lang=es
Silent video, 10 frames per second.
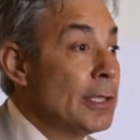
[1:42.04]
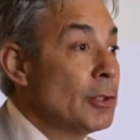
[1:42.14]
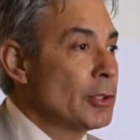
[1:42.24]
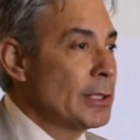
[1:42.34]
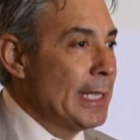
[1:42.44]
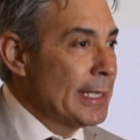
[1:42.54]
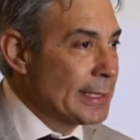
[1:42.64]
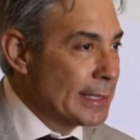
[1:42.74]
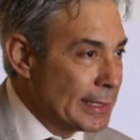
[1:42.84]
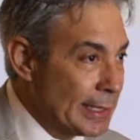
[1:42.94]
nuevas
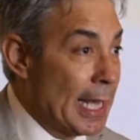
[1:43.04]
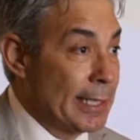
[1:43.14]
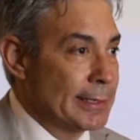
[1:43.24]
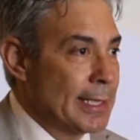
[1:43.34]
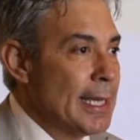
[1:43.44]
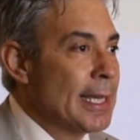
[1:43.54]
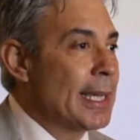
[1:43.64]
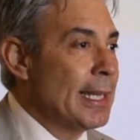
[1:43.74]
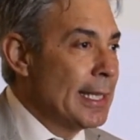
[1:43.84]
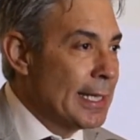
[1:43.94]
propuestas
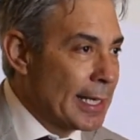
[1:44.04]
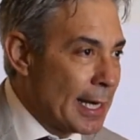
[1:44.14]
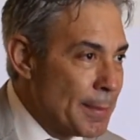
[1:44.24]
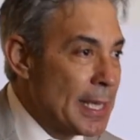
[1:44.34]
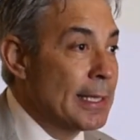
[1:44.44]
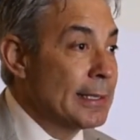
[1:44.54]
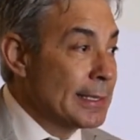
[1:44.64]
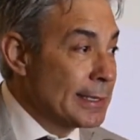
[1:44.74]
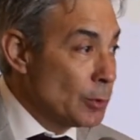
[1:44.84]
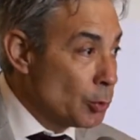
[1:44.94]
educativas que son nuevas
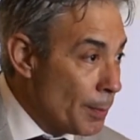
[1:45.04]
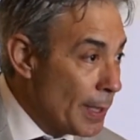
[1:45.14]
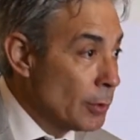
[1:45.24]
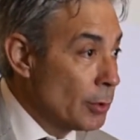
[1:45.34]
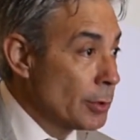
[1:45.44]
oportunidades.